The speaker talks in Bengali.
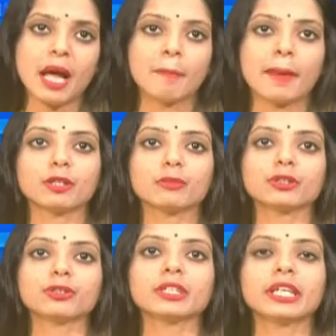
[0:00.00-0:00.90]

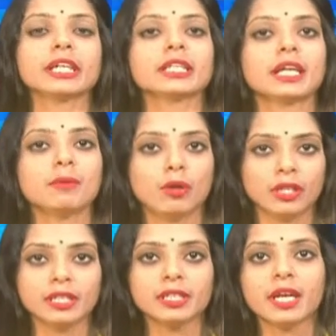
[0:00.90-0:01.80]
মানববন্ধন থেকে তারা
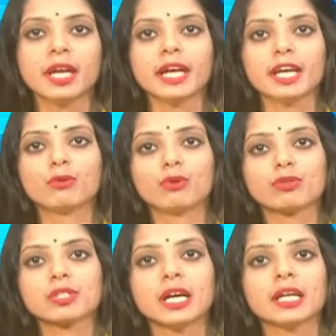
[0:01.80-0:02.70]
বলেন এই
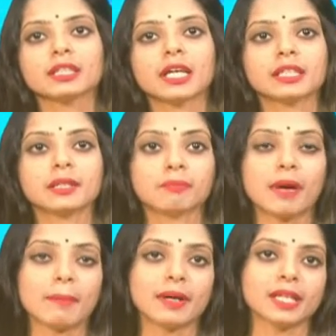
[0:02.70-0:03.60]
গোরস্থান তাদের
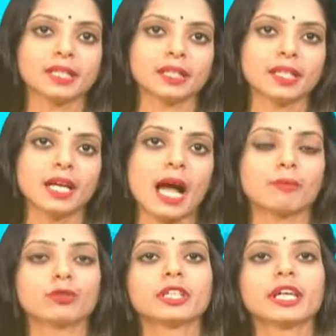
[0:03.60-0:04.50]
বাবা দাদাদের
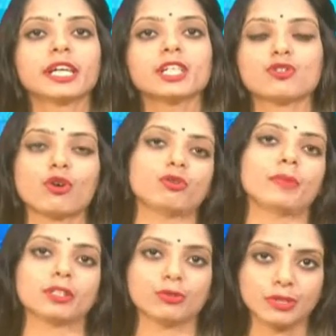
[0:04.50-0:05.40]
আমল থেকে
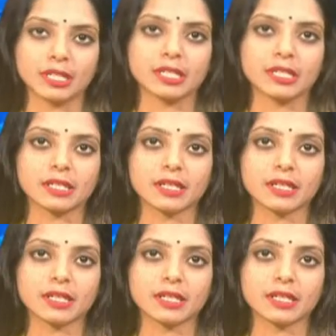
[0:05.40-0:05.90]
চলমান রয়েছে